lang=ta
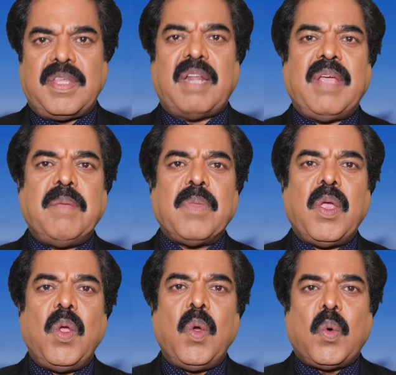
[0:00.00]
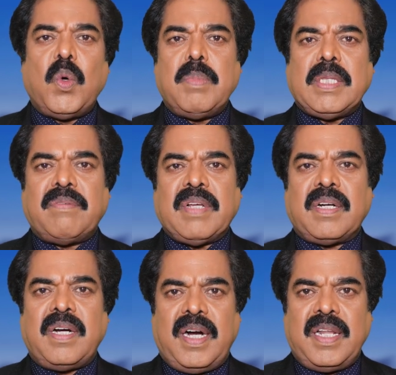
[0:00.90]
எனவே குடும்பத்தவர்
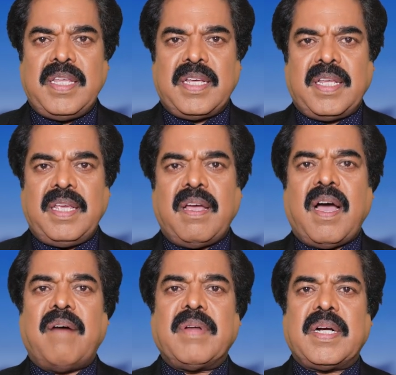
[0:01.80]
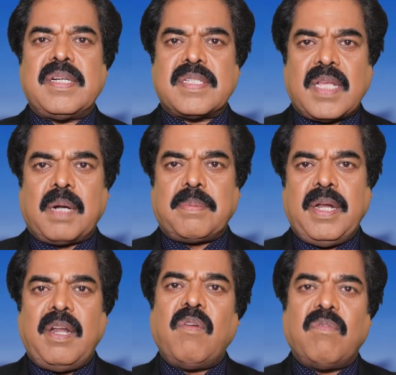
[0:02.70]
எழுதியதை அவர்கள்
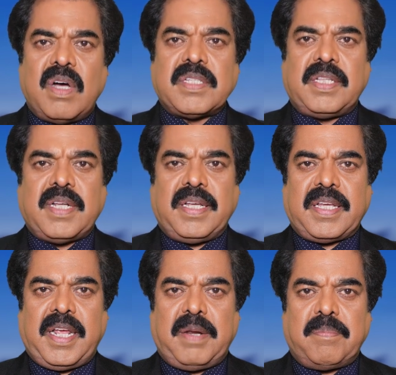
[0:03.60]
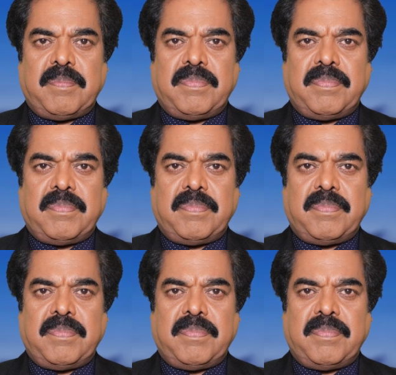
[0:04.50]
சார்பில் வாசித்தளிக்கிறேன்